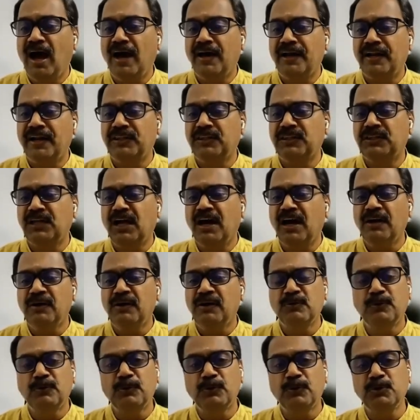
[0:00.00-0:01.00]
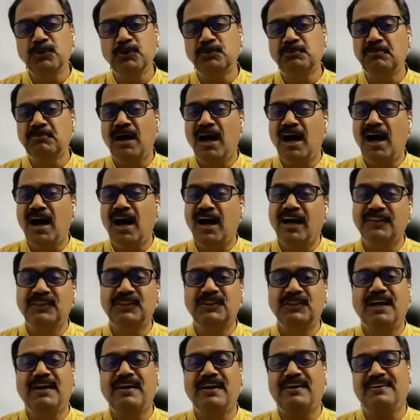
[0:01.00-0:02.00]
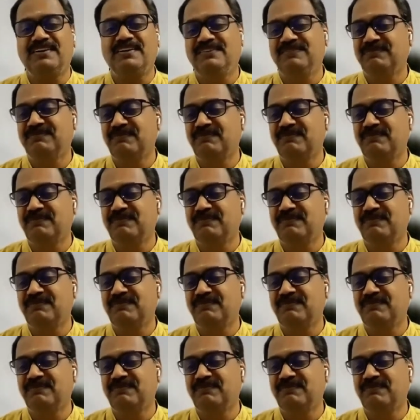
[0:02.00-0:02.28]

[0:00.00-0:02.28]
அறத்தார் குறுகும் அகத்தார்